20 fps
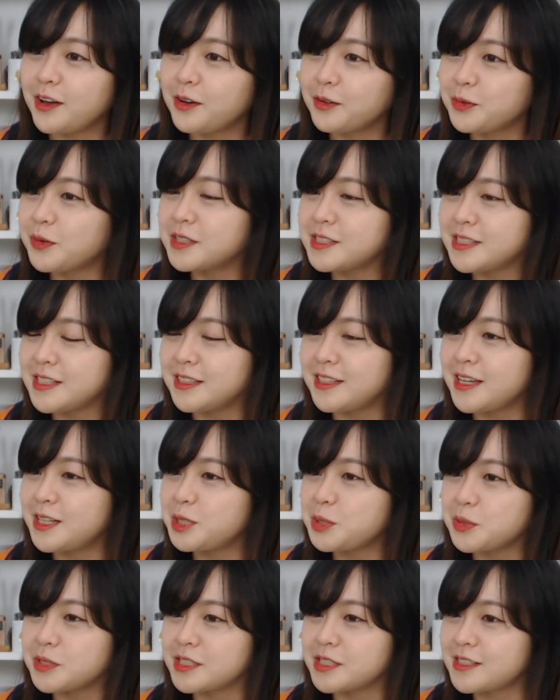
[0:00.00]

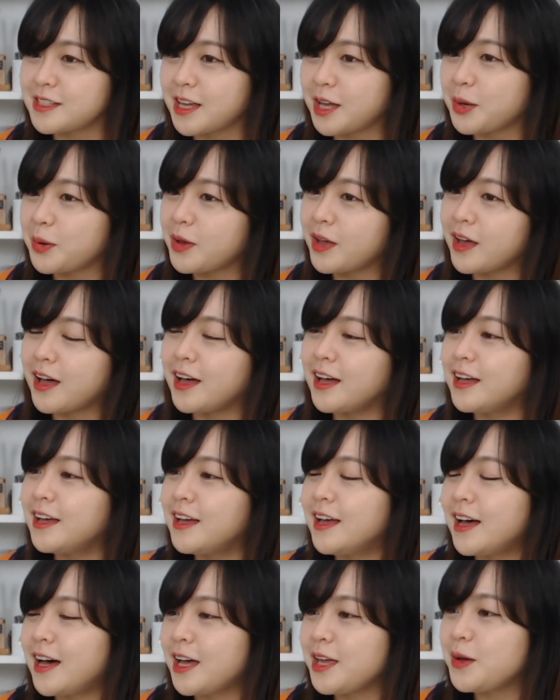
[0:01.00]
过几天就是 4月야.
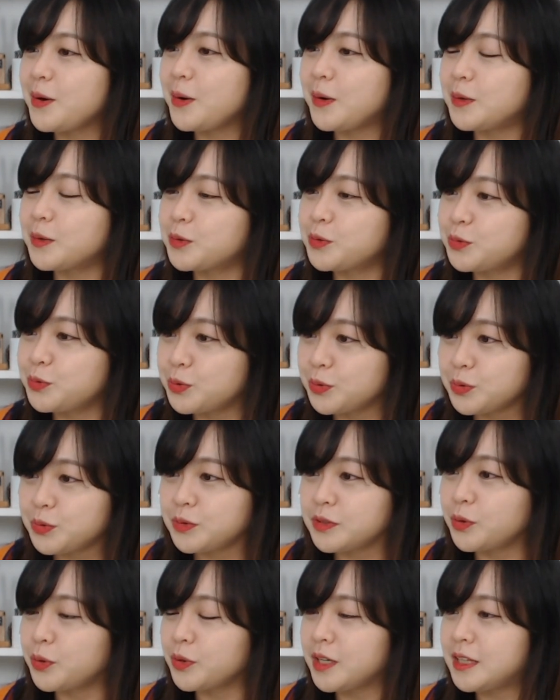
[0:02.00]
还有
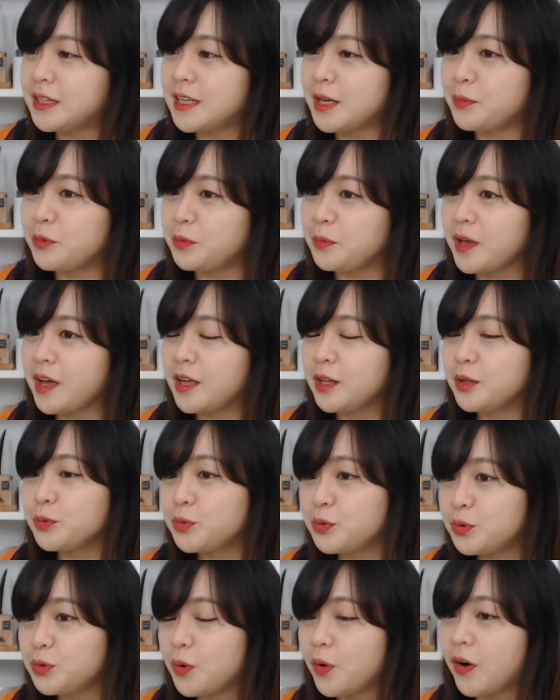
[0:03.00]
여기 뒤에 보면
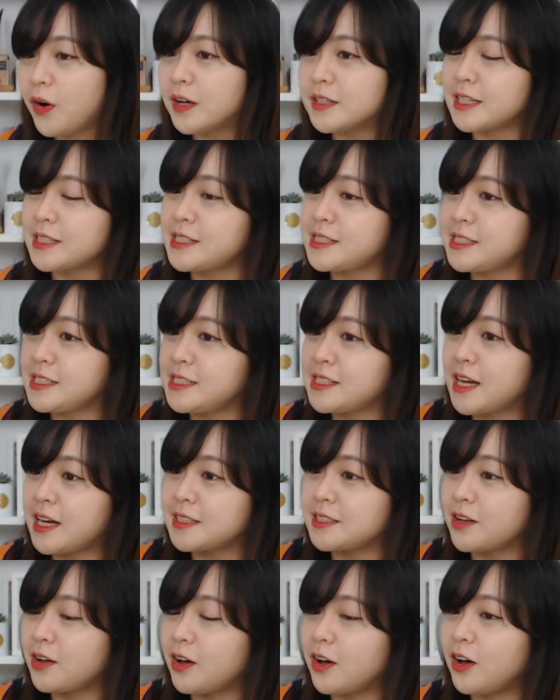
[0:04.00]
过 자,
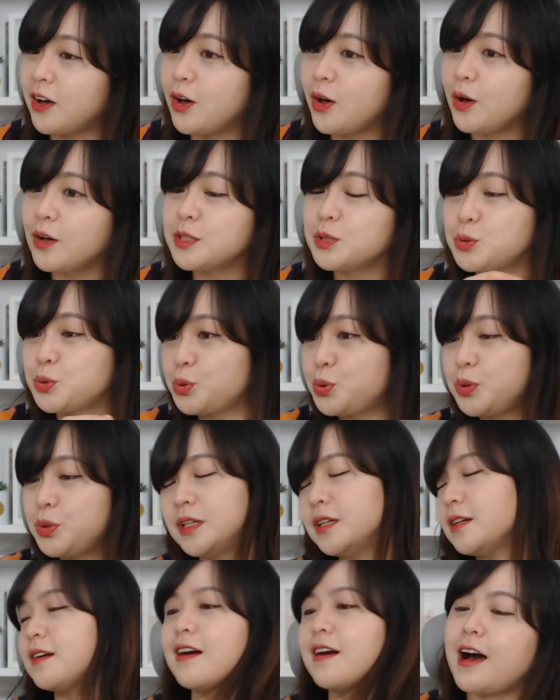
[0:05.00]
지나서
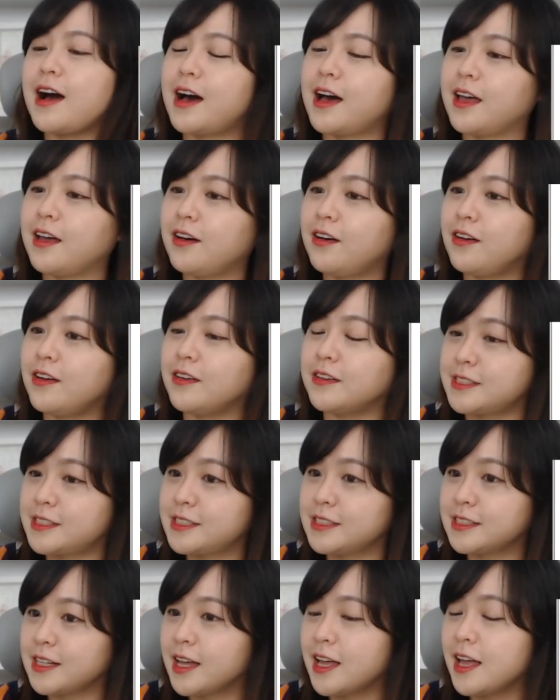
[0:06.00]
去 가요.
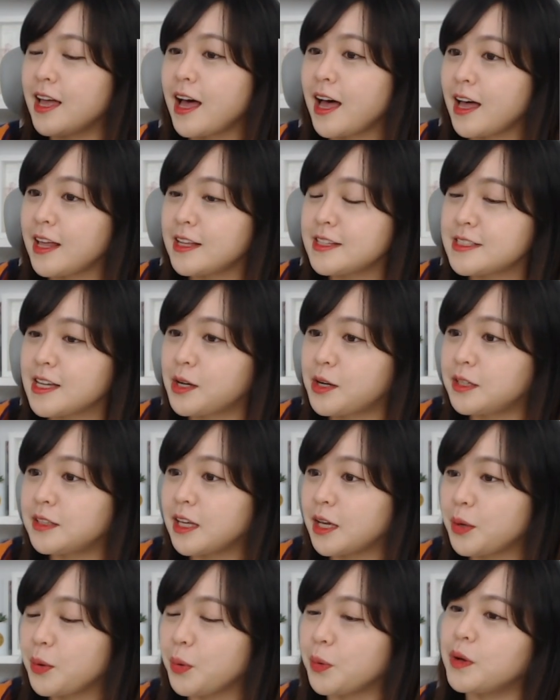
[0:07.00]
즉 한자
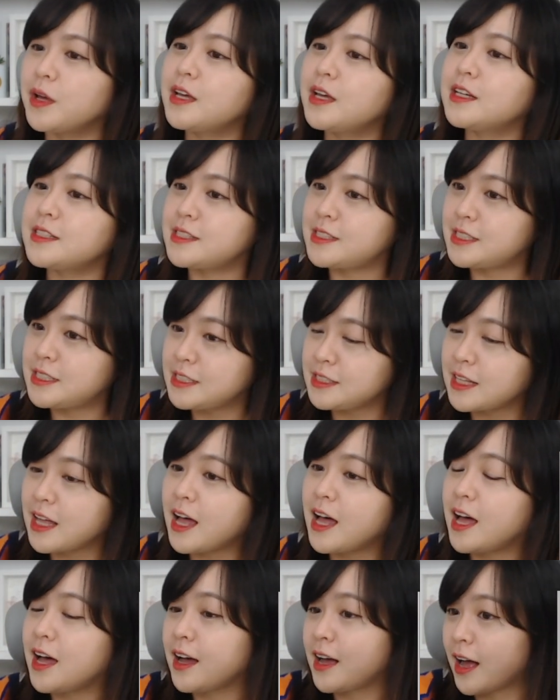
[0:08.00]
그대로
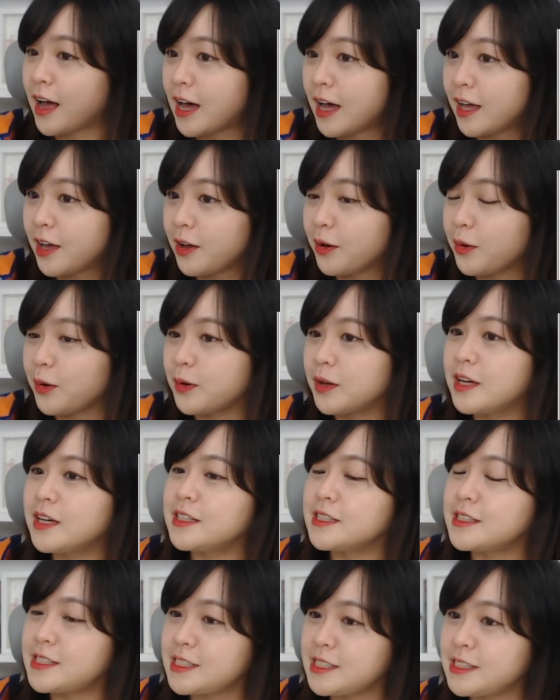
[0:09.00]
지나가요.
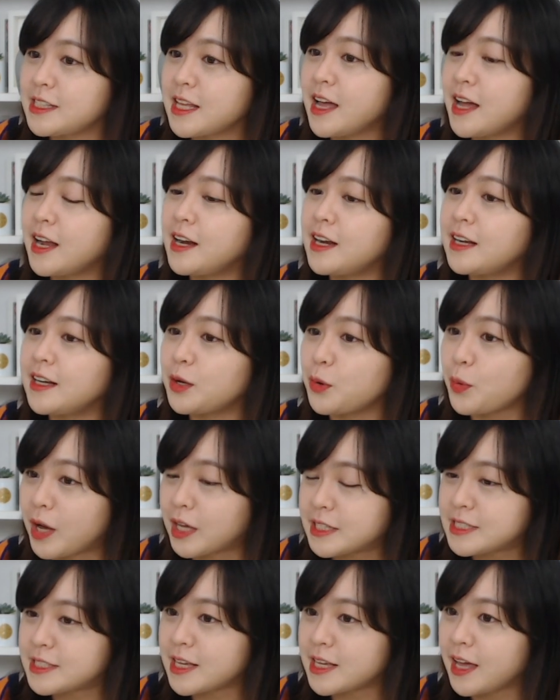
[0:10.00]
지날
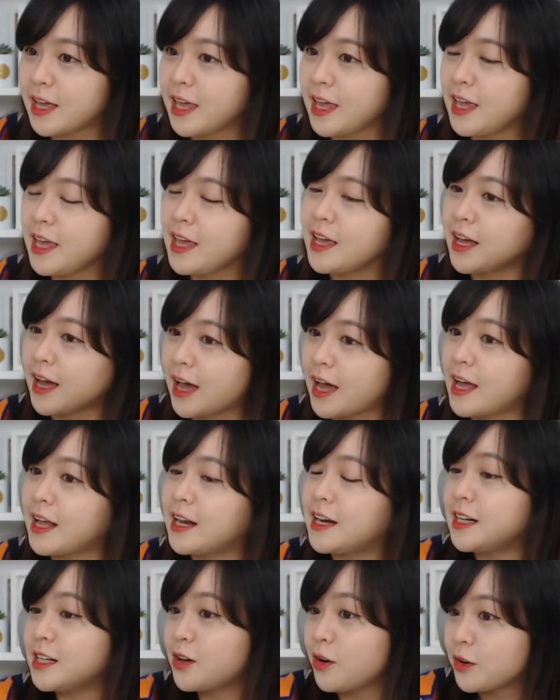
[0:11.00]
과자에
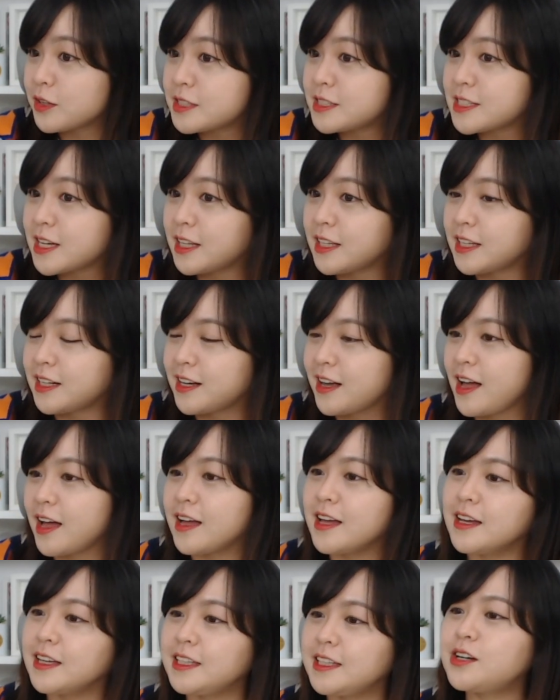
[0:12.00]
갈
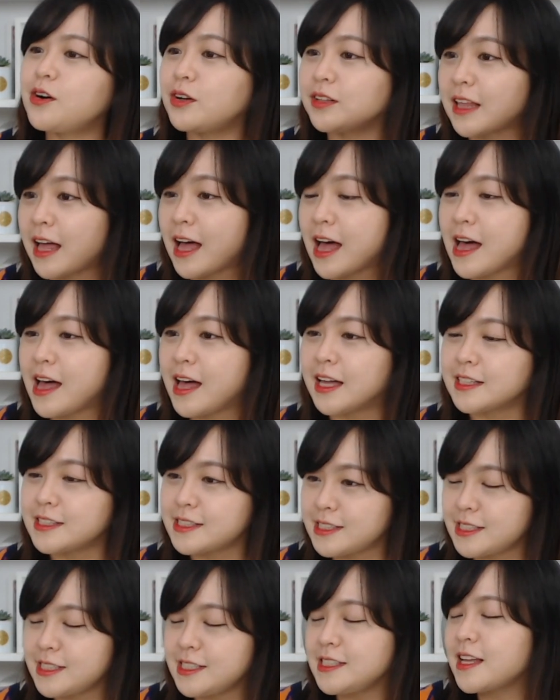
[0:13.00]
거자니까 이거 다
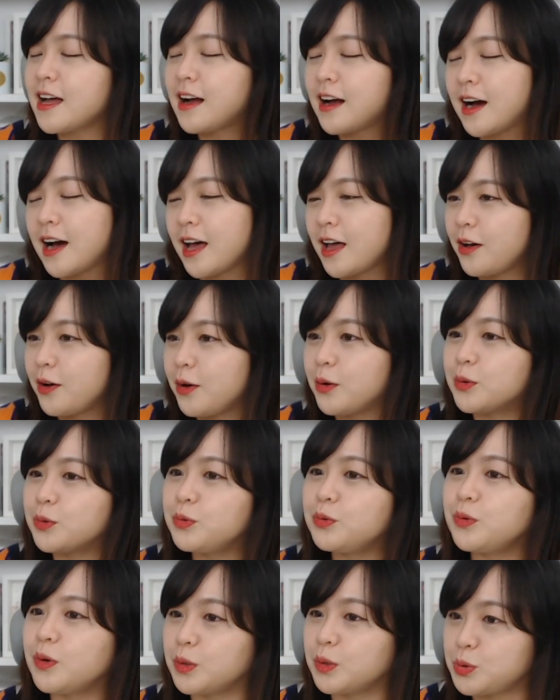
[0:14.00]
지나가요.
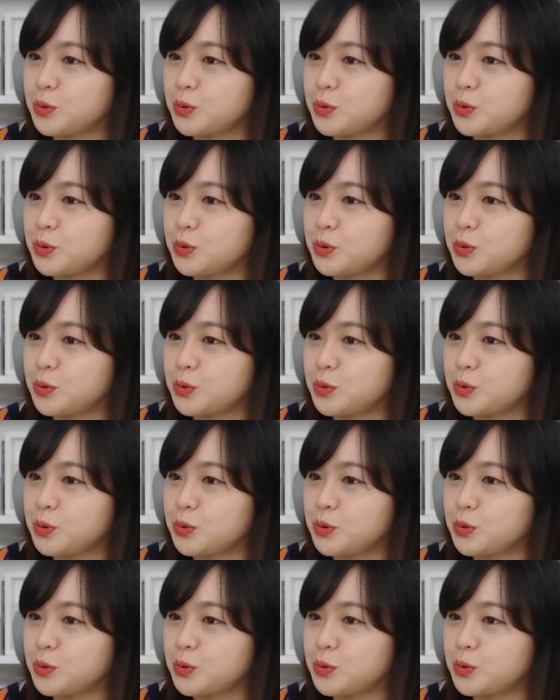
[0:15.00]
꾸어